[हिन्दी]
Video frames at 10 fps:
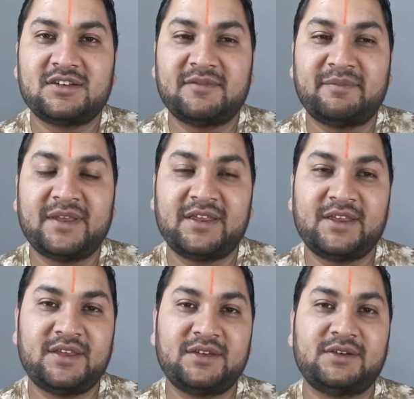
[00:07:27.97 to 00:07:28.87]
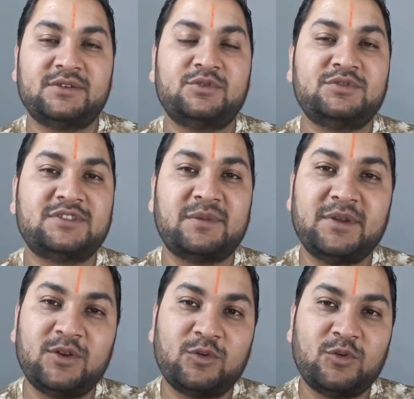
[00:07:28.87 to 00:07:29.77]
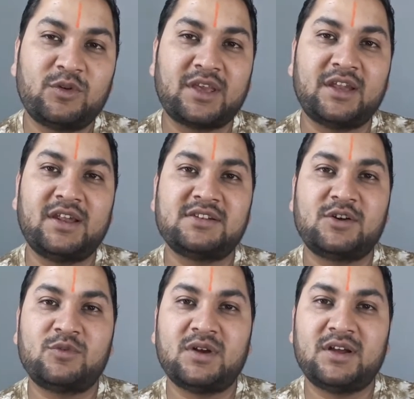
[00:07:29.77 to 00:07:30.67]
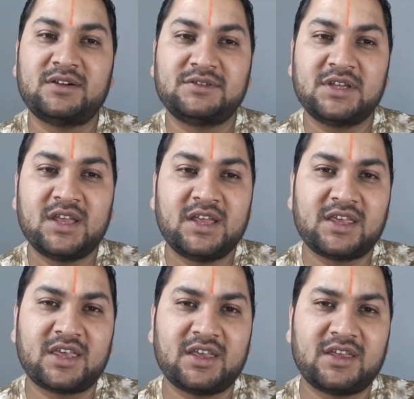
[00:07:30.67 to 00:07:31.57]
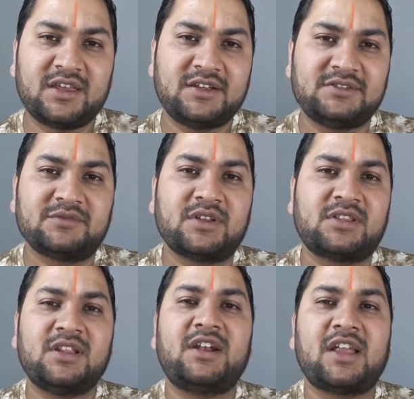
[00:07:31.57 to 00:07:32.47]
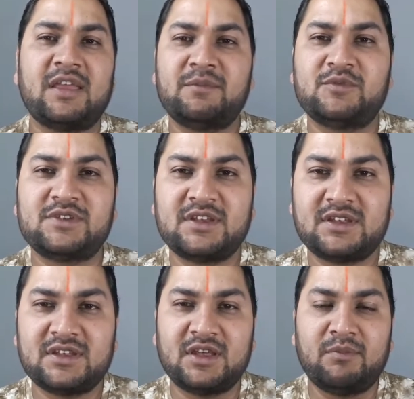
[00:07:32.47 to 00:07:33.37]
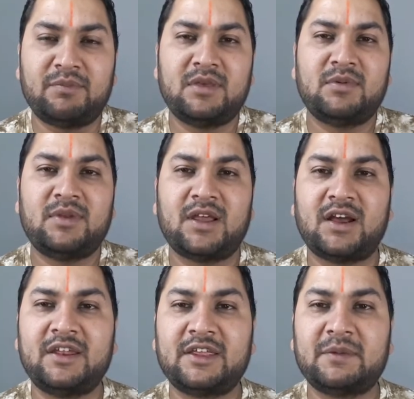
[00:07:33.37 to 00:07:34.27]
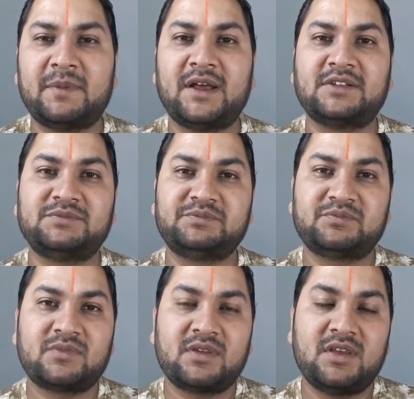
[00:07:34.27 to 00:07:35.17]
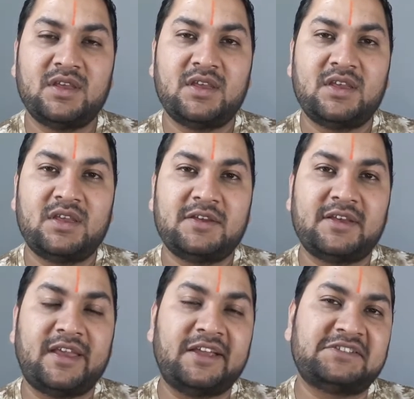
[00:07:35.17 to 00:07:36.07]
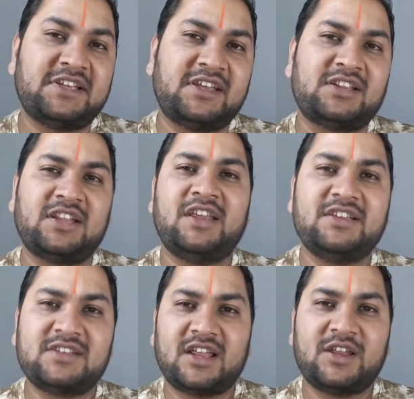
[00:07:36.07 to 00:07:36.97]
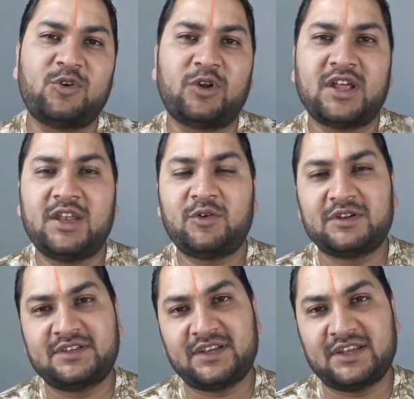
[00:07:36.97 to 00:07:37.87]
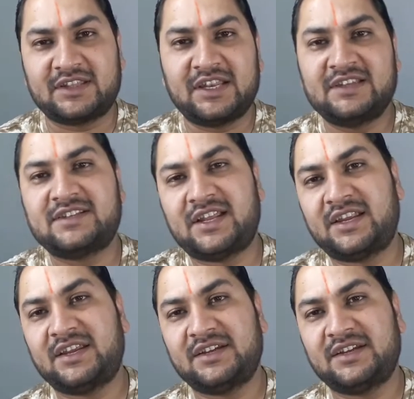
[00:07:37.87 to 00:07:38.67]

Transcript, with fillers: मैं उन सभी लोगों को कहना चाहूँगा कि इतना टाइम मुझे एम पी बी में लगाने के बाद ऐसे कितने ही सारे घोटाले और ऐसे कितने ही सारे